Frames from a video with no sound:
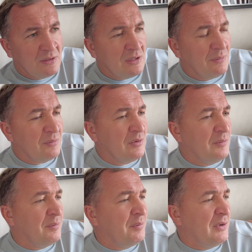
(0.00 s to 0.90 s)

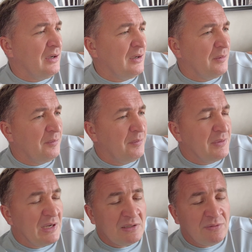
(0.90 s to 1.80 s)
там э,
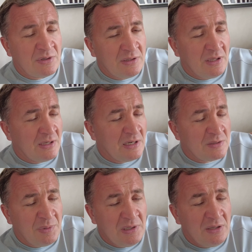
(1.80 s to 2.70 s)
трансфер на
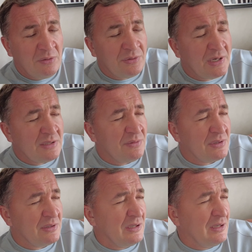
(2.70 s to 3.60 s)
Красную Поляну, трансфер
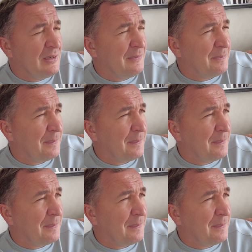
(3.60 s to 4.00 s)
на,